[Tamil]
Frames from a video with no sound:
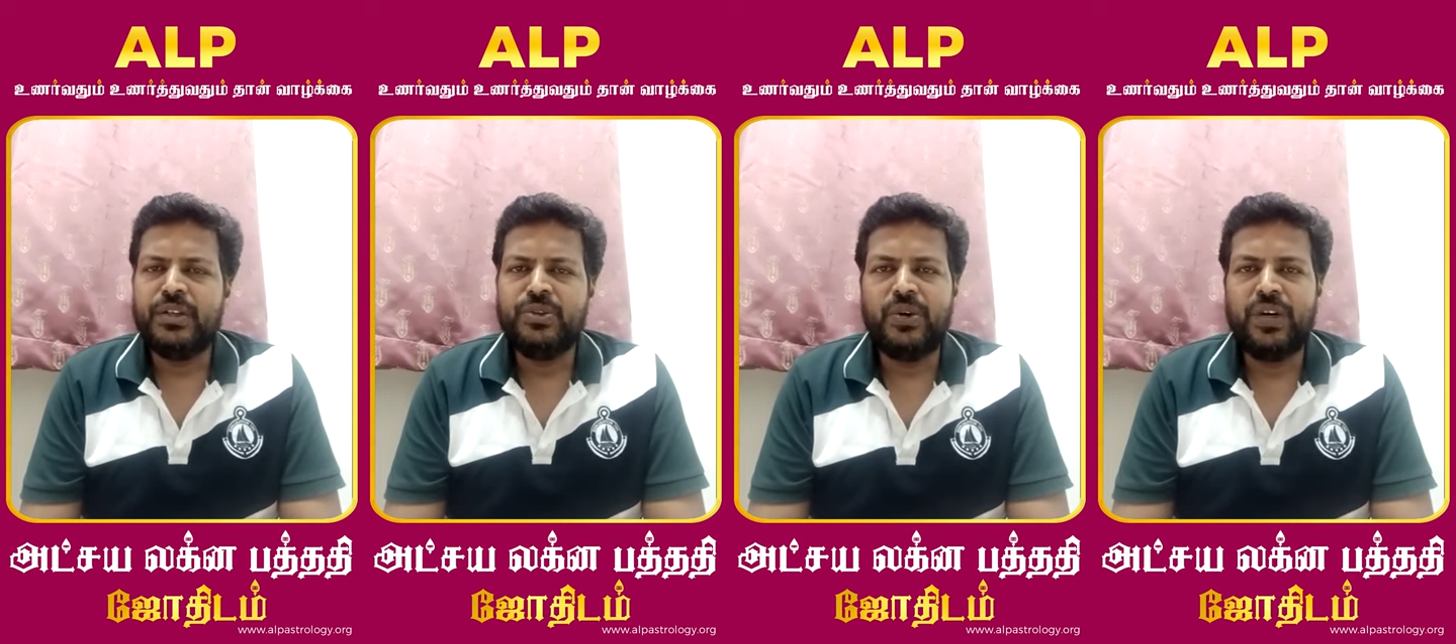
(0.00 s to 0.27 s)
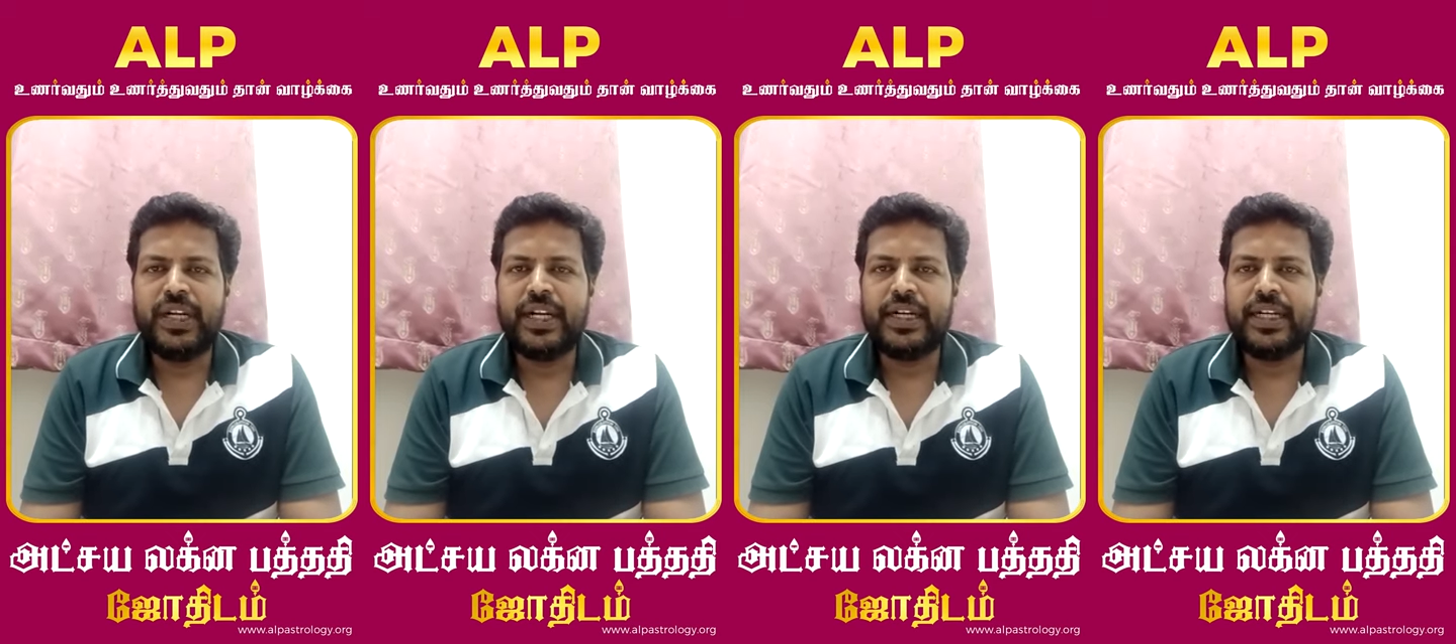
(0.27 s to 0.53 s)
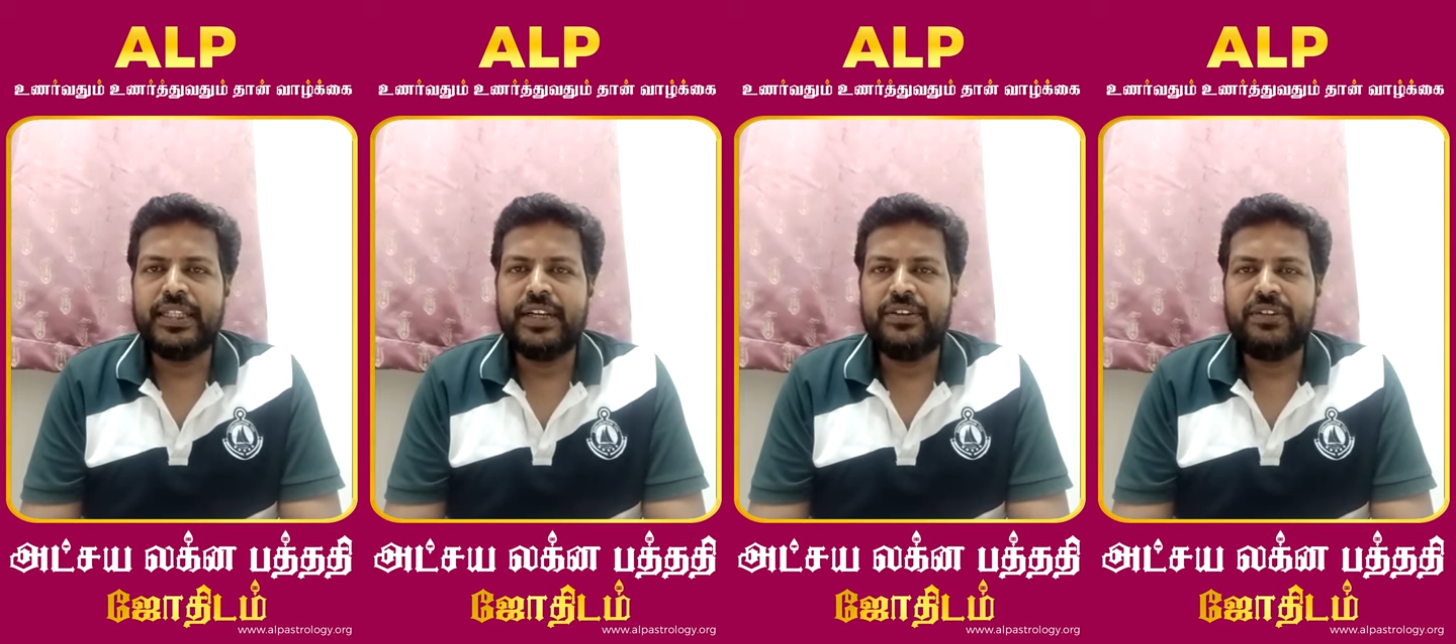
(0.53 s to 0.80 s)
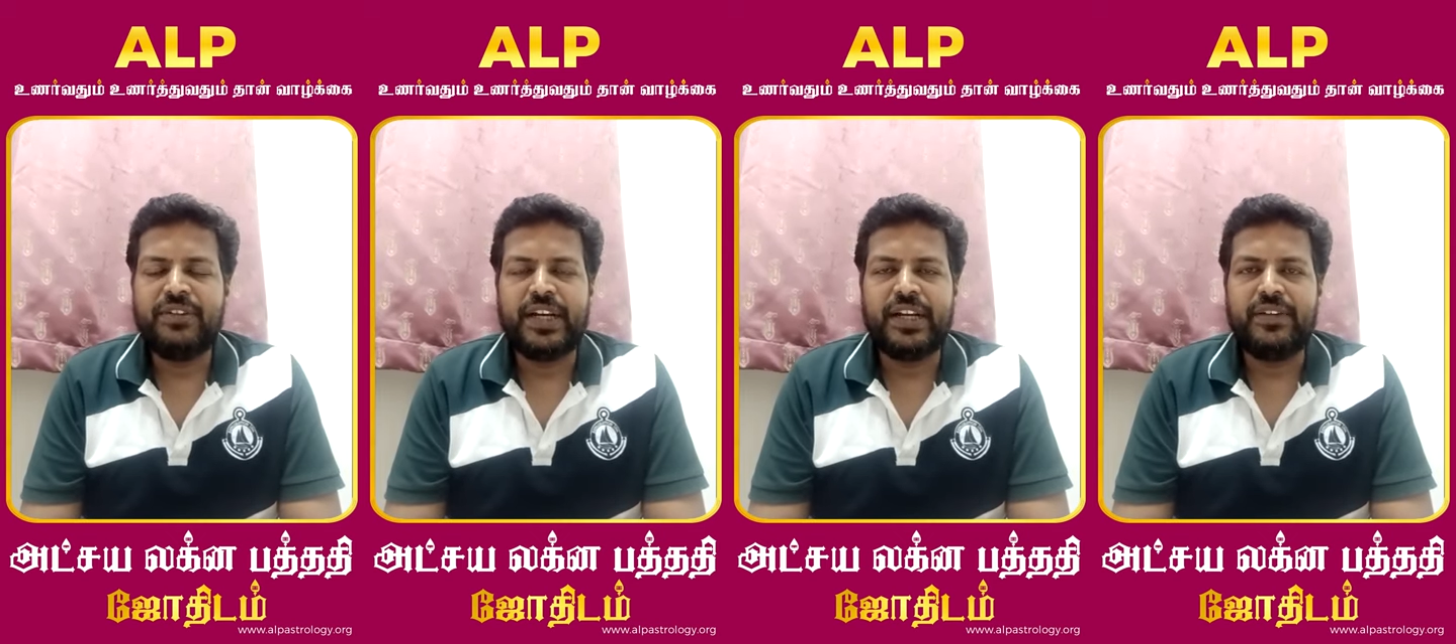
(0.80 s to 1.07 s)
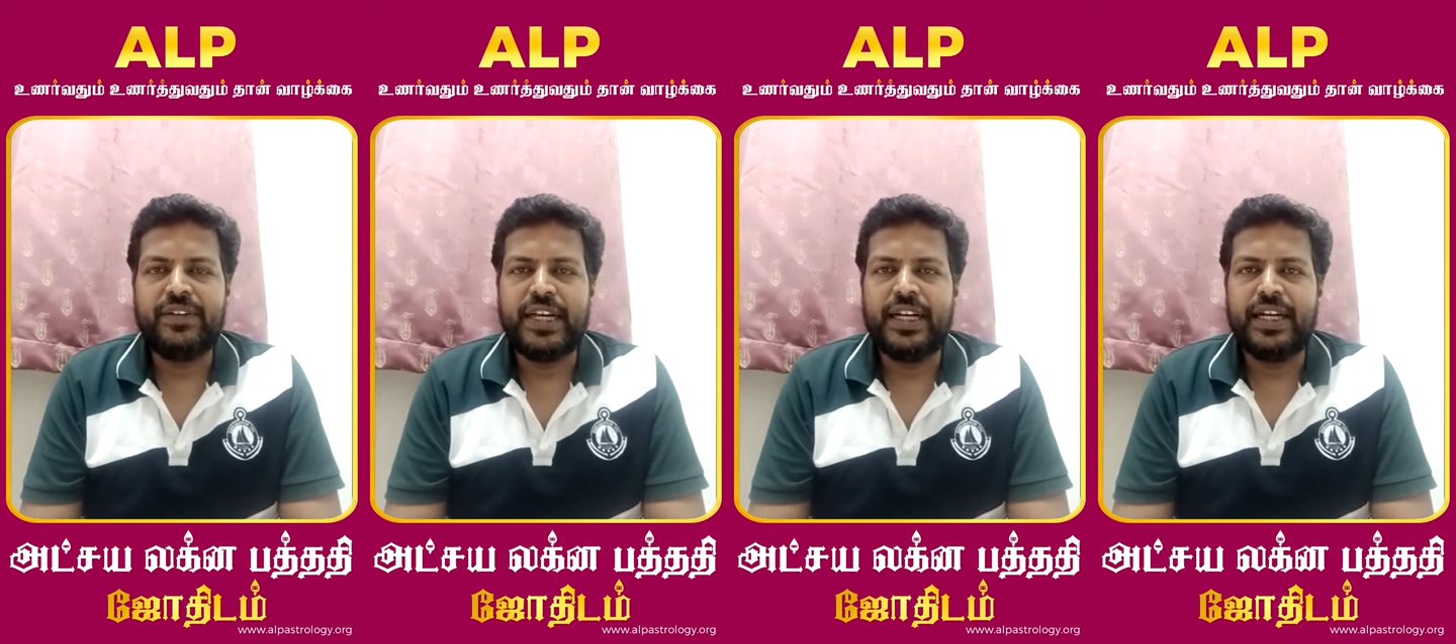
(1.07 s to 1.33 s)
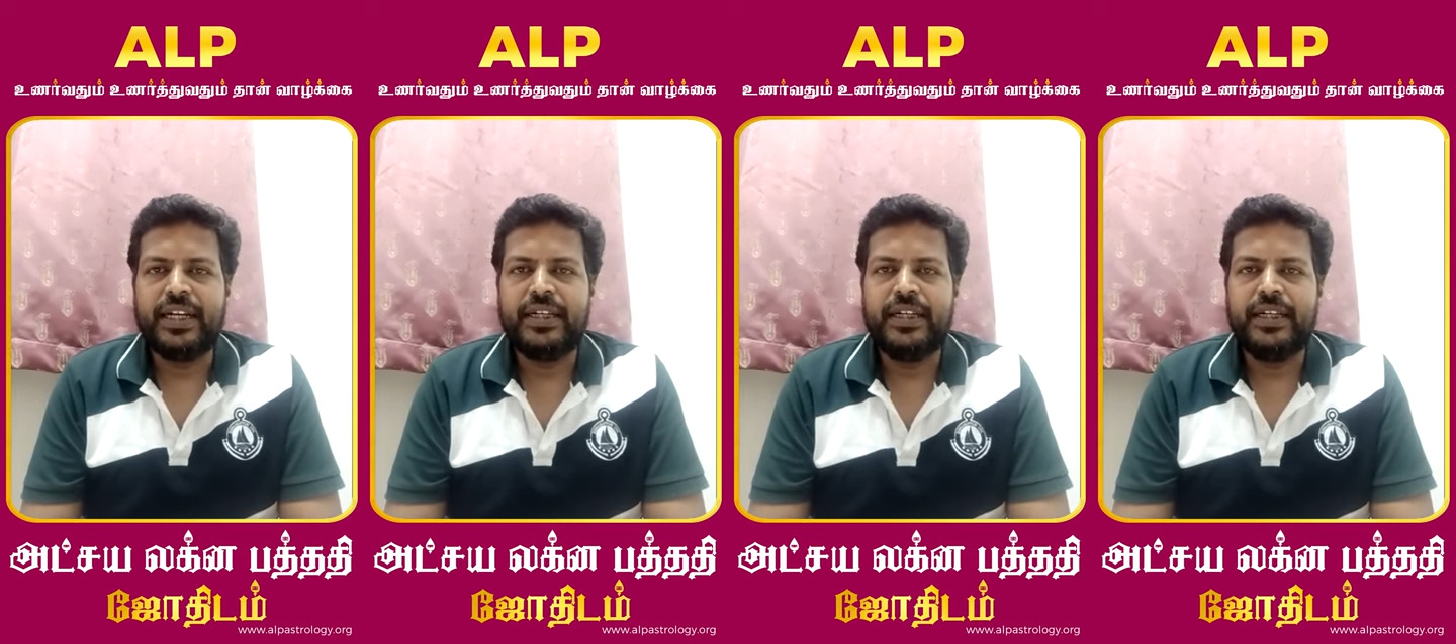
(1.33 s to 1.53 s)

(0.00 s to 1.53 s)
சொல்றாங்களே தவிர வரவே இல்லை